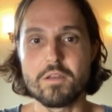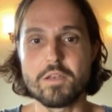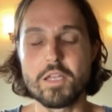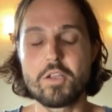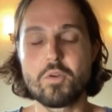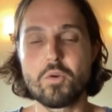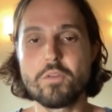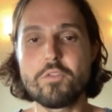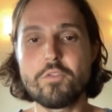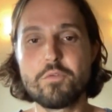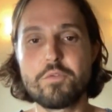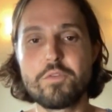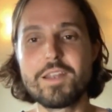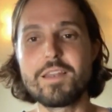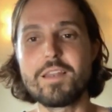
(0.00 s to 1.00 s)
eine
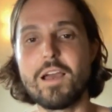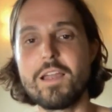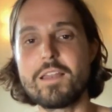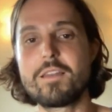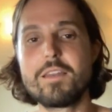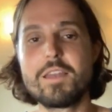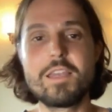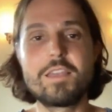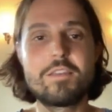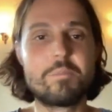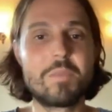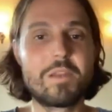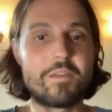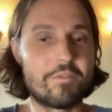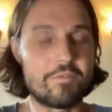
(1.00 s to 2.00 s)
Grundzufriedenheit, nicht
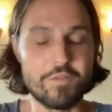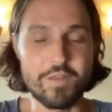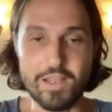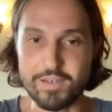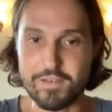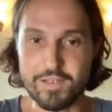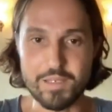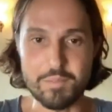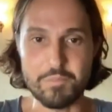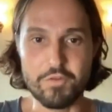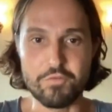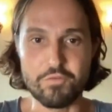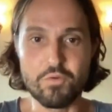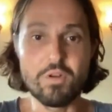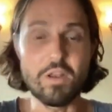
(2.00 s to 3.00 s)
mit vielleicht dem
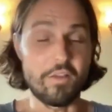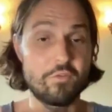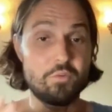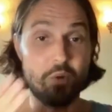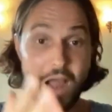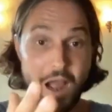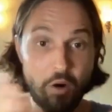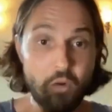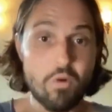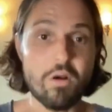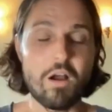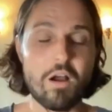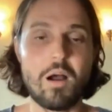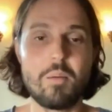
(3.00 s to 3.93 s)
Gefühl, also auch,